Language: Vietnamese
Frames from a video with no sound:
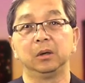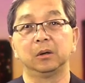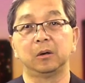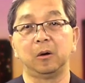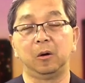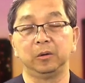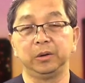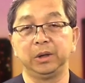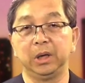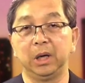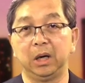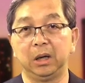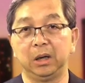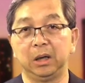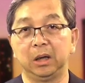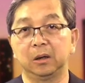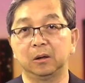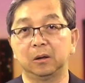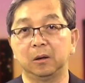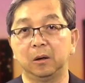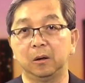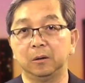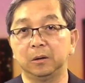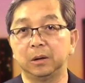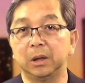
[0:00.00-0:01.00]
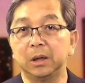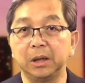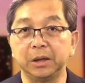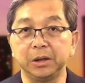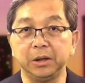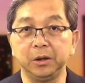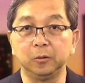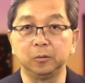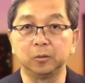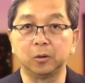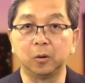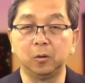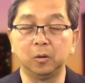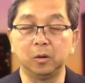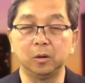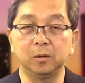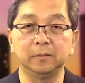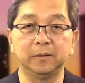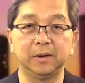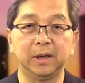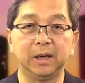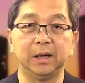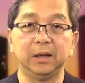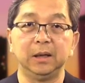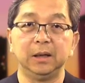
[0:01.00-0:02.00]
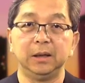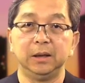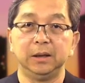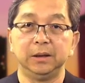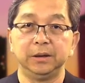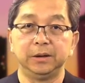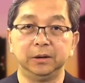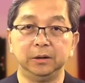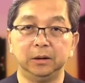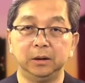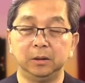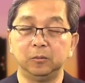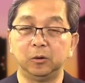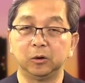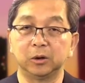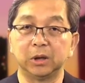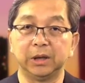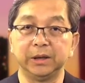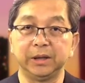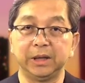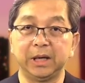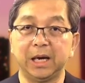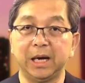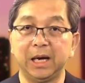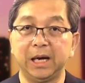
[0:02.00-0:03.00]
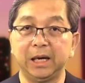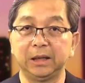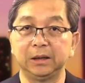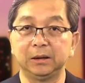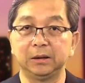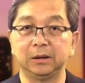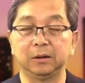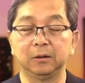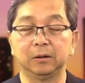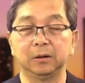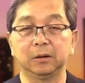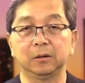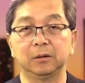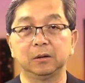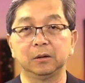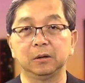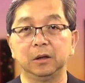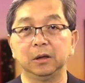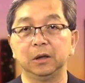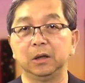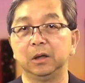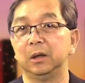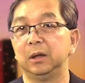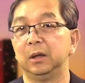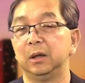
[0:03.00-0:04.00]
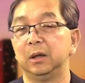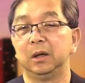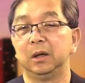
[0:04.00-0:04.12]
còn giờ là có rất là nhiều thuốc và chữa một thời gian ờ,